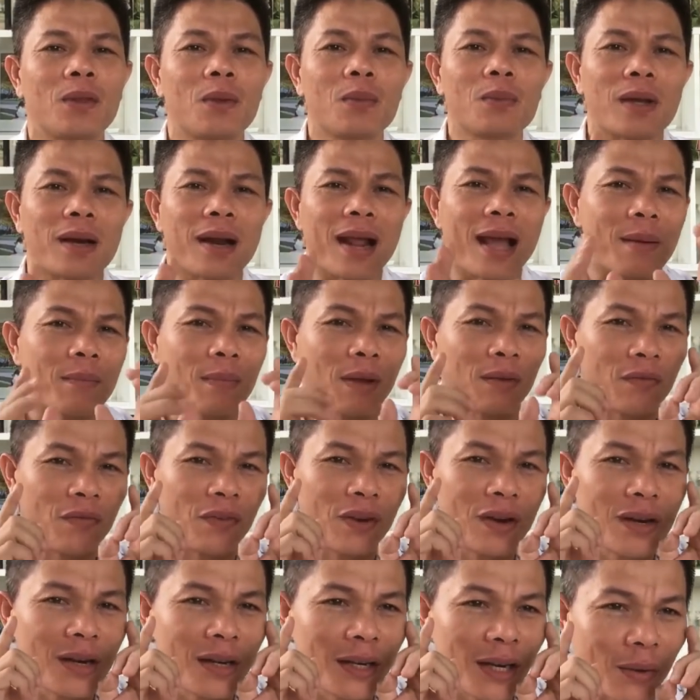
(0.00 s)
chúng ta đang bị
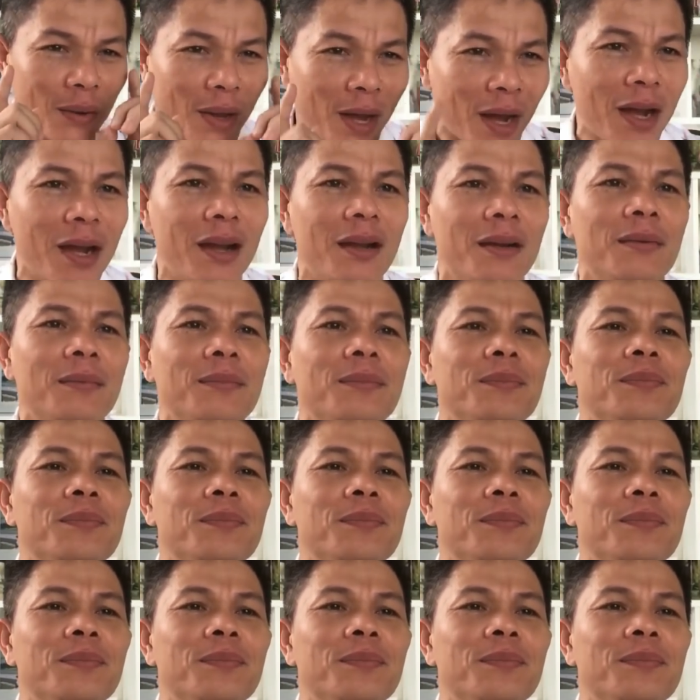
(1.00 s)
vướng cái điều đó